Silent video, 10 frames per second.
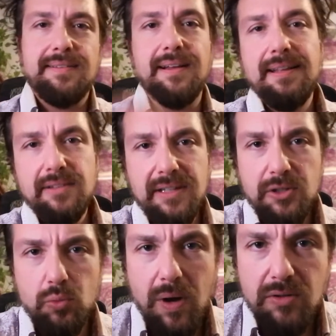Dans l'atelier
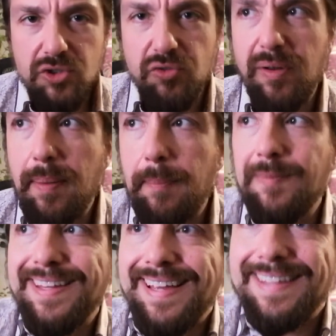Douance, je vais
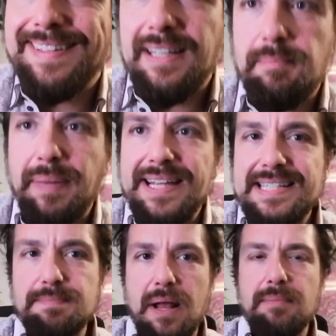traiter
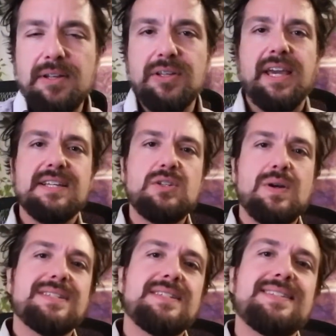principalement de créations
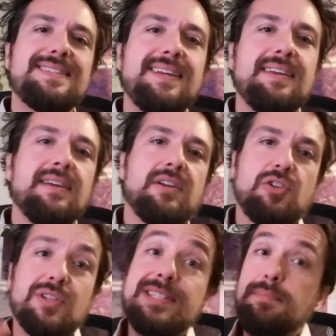assistées
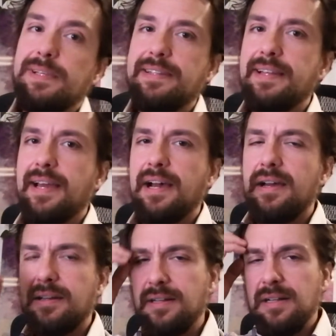de type
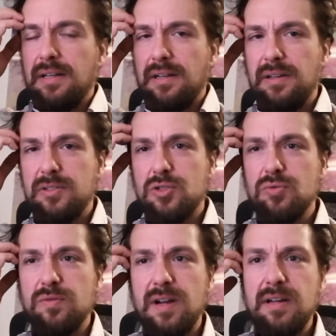littéraire. Euh,
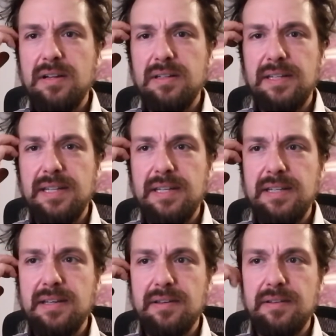souvent,
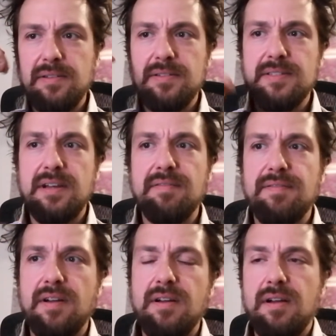les euh,
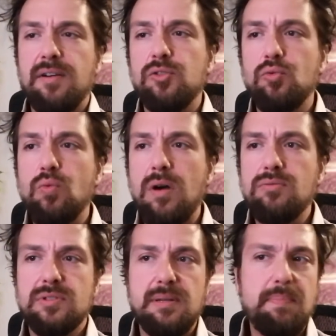enfants en
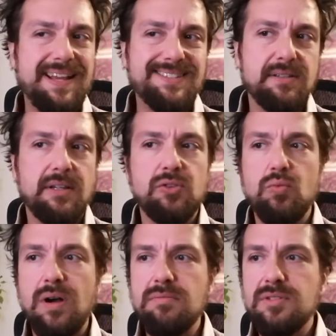douance, les personnes en
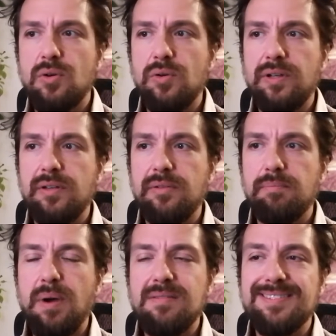douance ont une
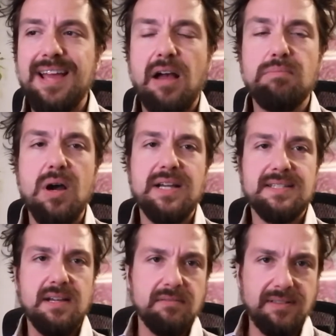pensée
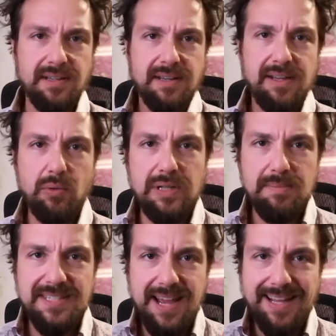arborescente et ont de la
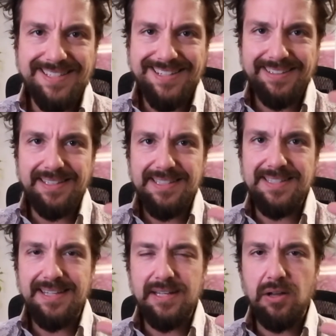misère à
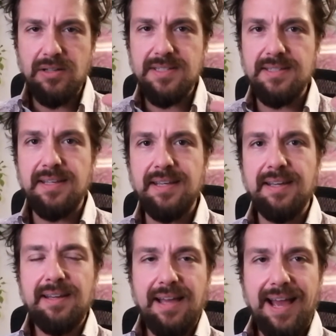synthétiser leurs idées,
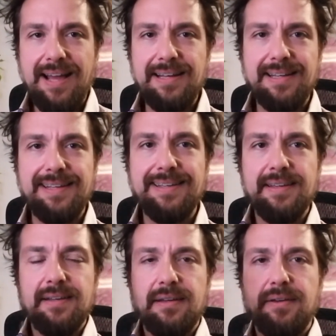à les
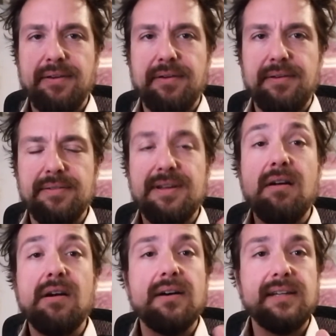euh,
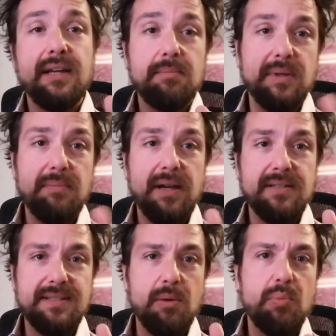encadrer. Puis ben,
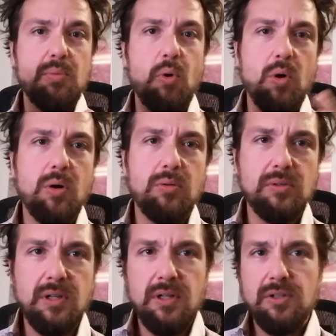c'est un peu mon
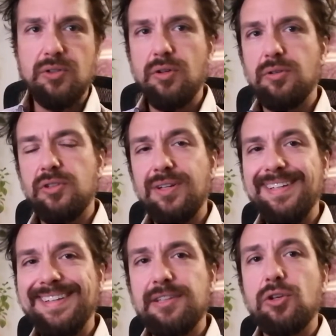rôle de donner
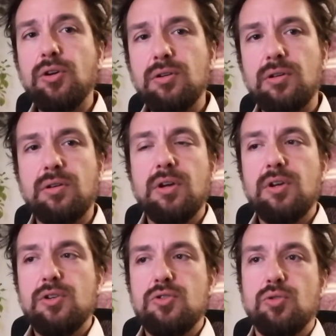des trucs
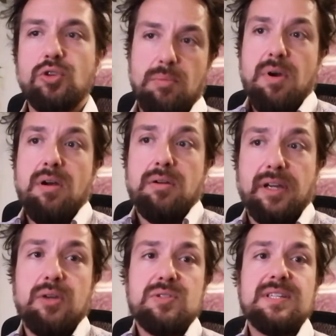sur comment
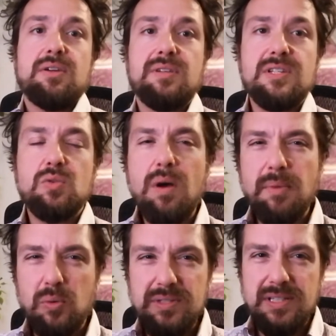réussir une histoire,
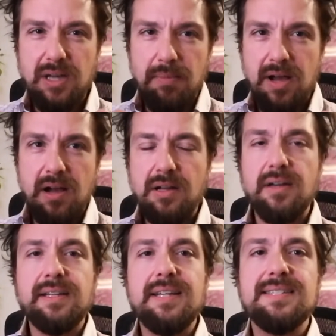mais aussi comment
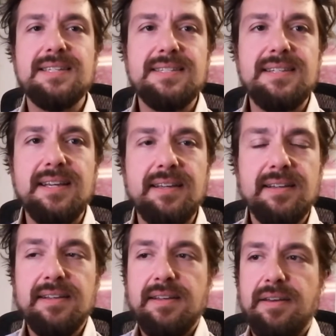encadrer ses idées
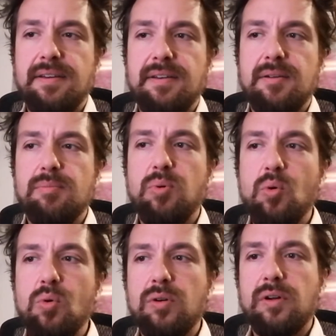euh,
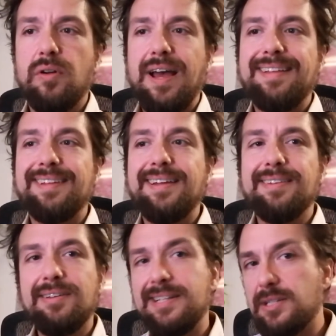pour euh,
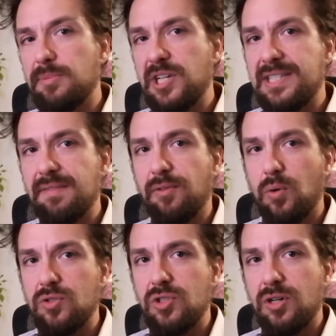atteindre les objectifs
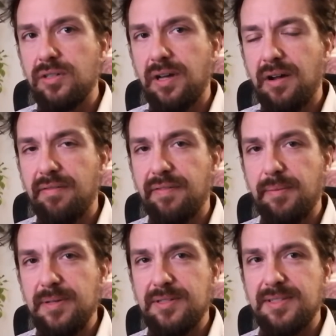qu'on se donne, en fait.
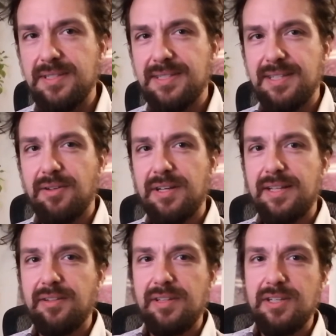Parce que, tu sais, c'est un
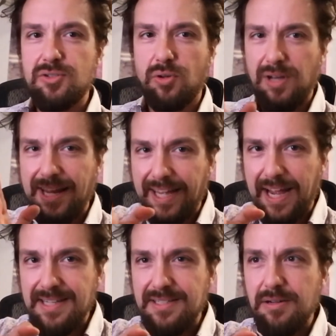atelier sur la
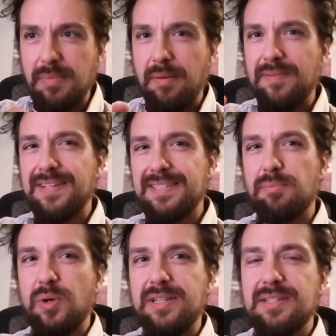création, mais en même temps, ça
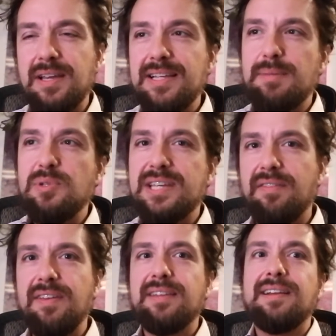peut, ça peut
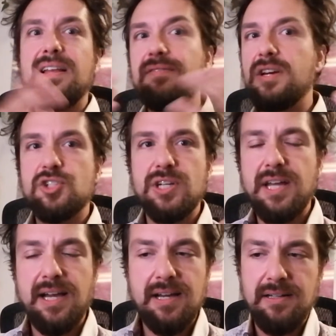servir dans la vie en
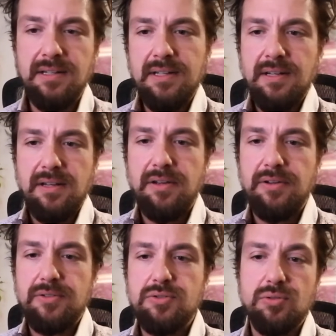général
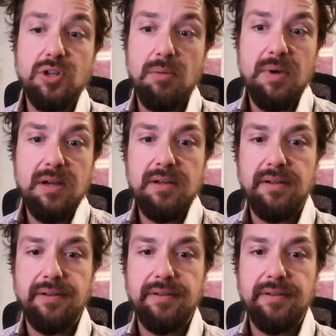euh, sur comment